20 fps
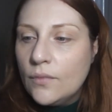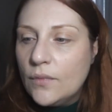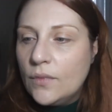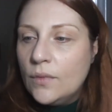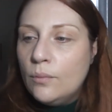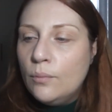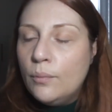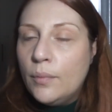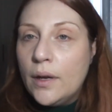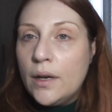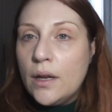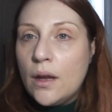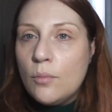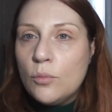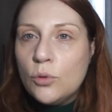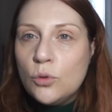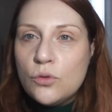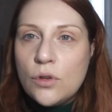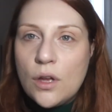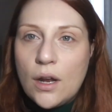
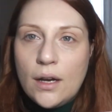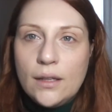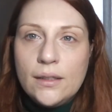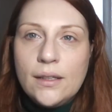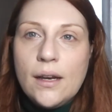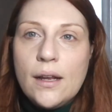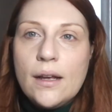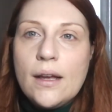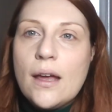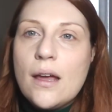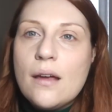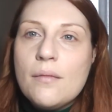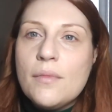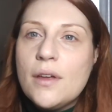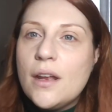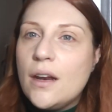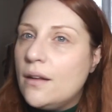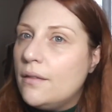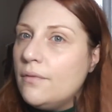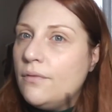impariamo ad usare la
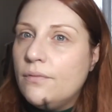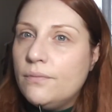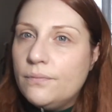telecamera